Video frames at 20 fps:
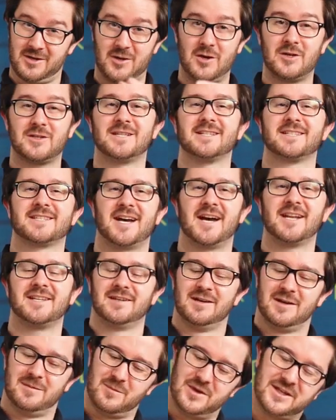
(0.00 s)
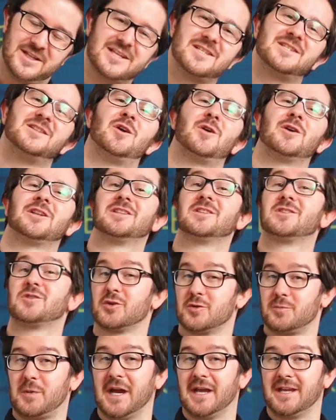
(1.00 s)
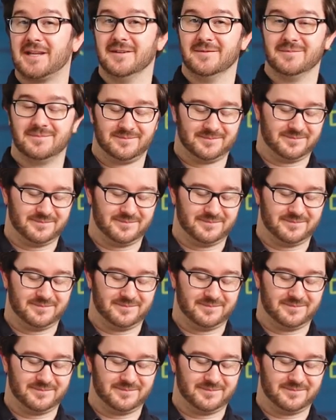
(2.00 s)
Höchste Zeit, mit diesen Leuten zu sprechen.